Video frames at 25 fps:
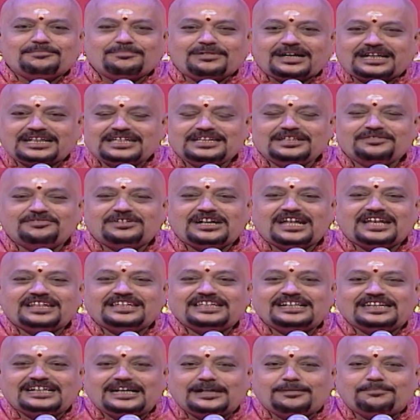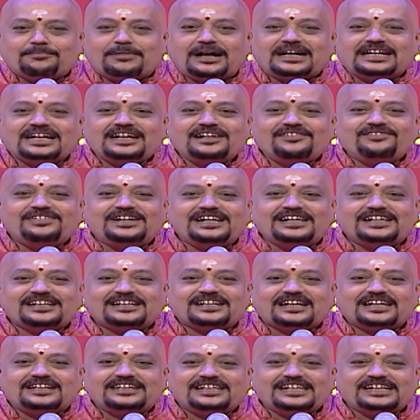மறந்து விடாதீர்கள் மணல் வீடு
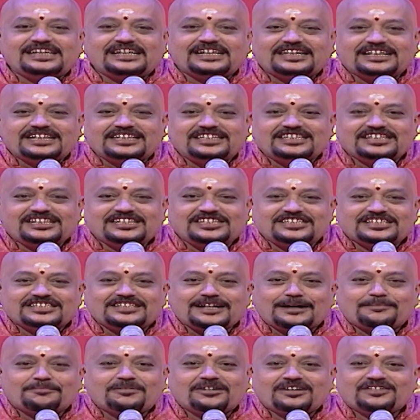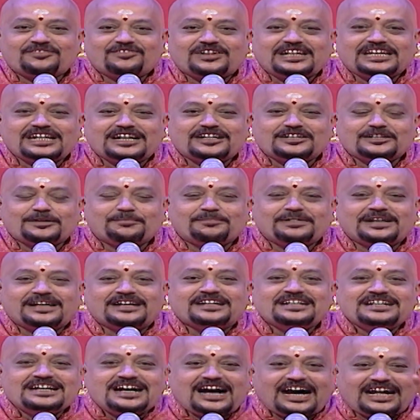கட்டி கிச்சு கிச்சு தாம்பாளம் விளையாண்டமே
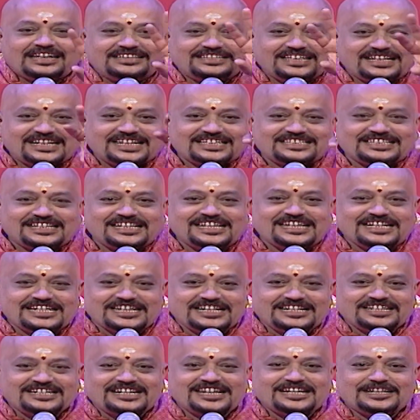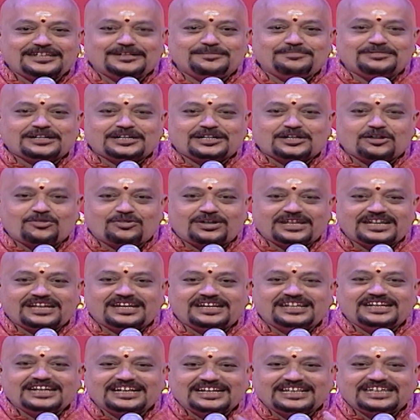அந்த ரசனை இன்றைக்கும் எங்களுடைய
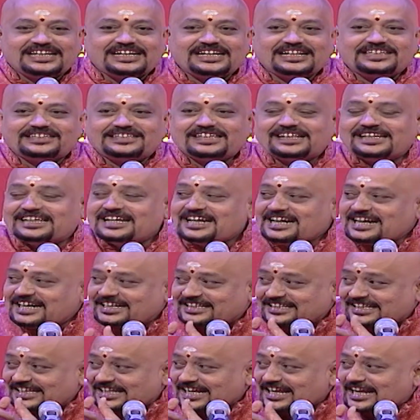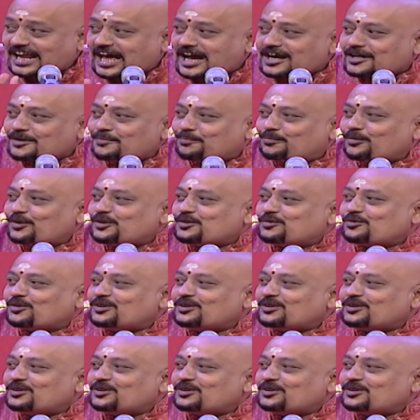இதயத்தில் நிழலாக போய்